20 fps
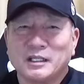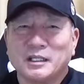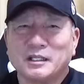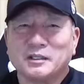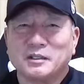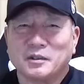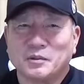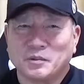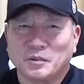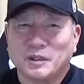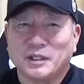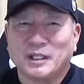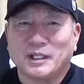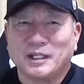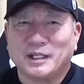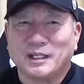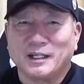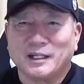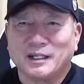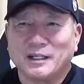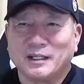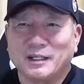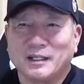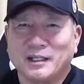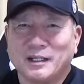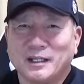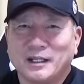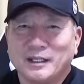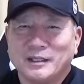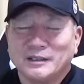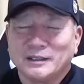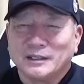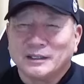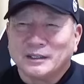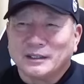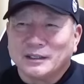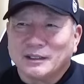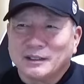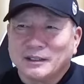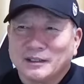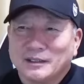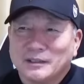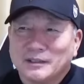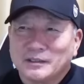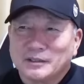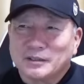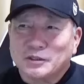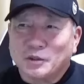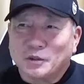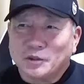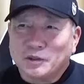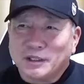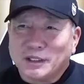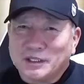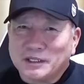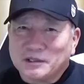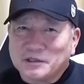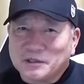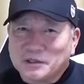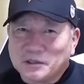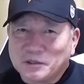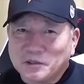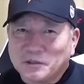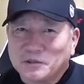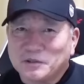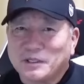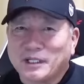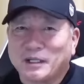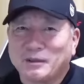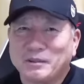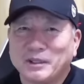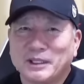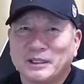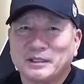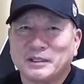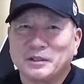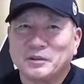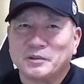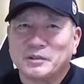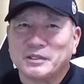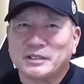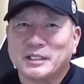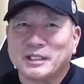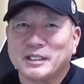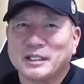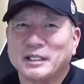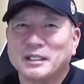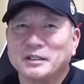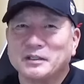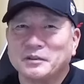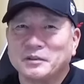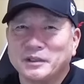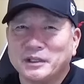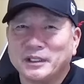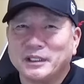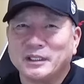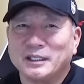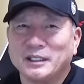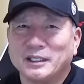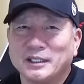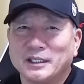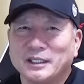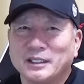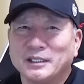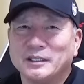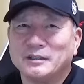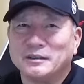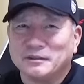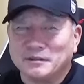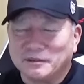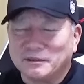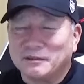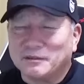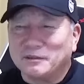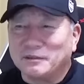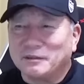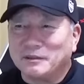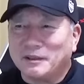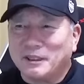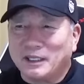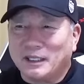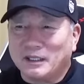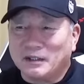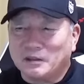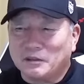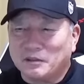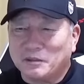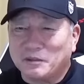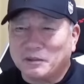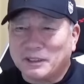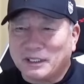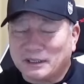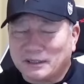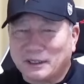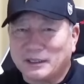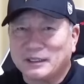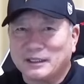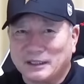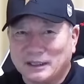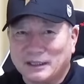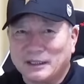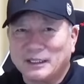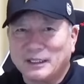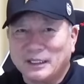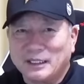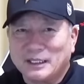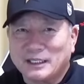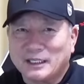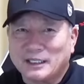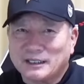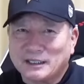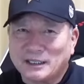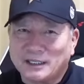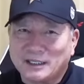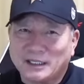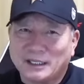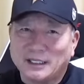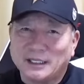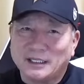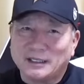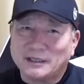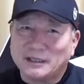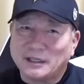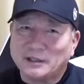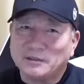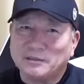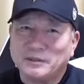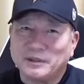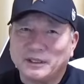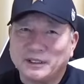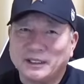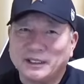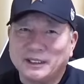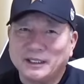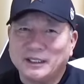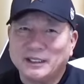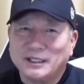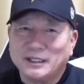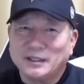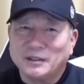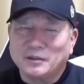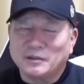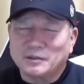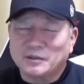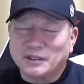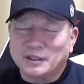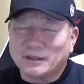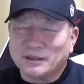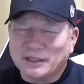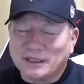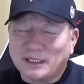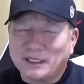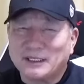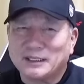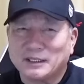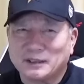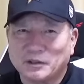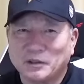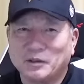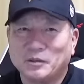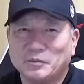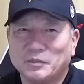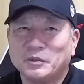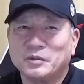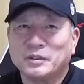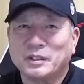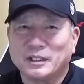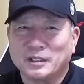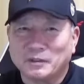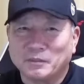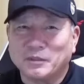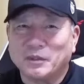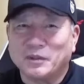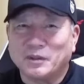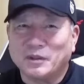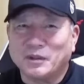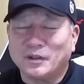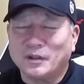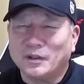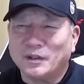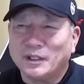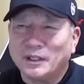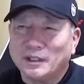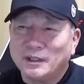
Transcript: だったのはそんなに強くかばい手をしてないのに、うん、あの肩に肩か手首におそらく来たんだと思うけども